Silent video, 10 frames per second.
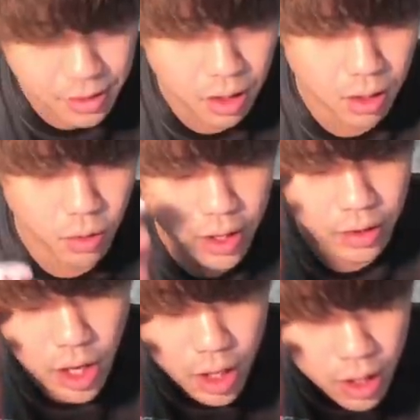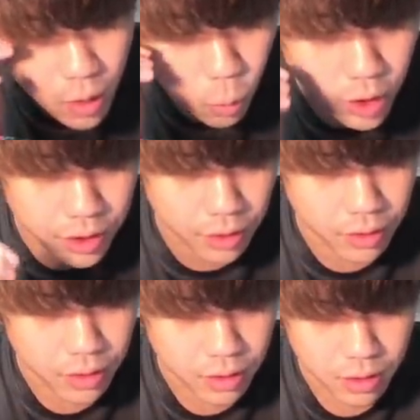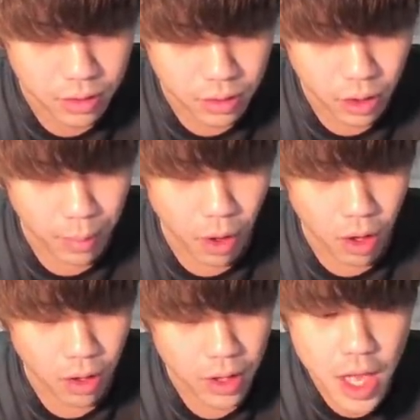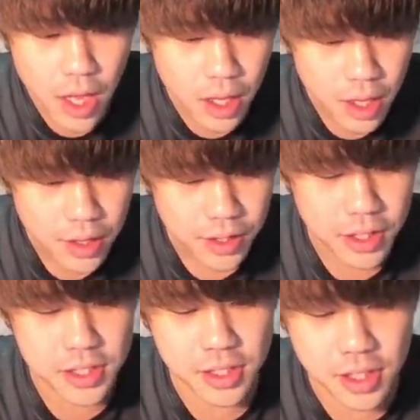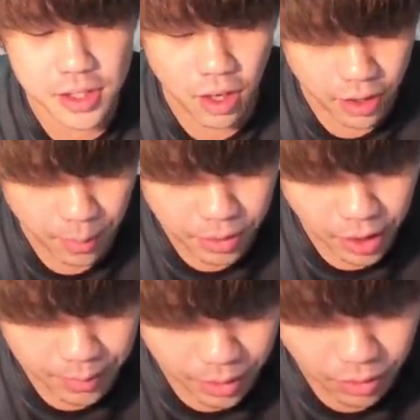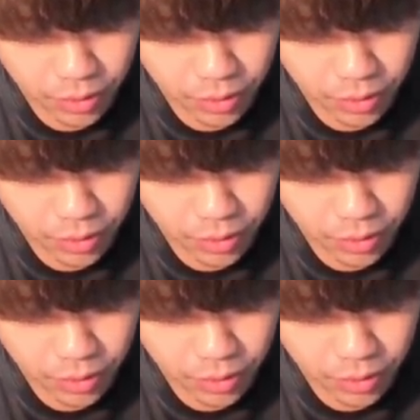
なんか500、え折れてる。やば。え敵陣でさ、やばくない今の。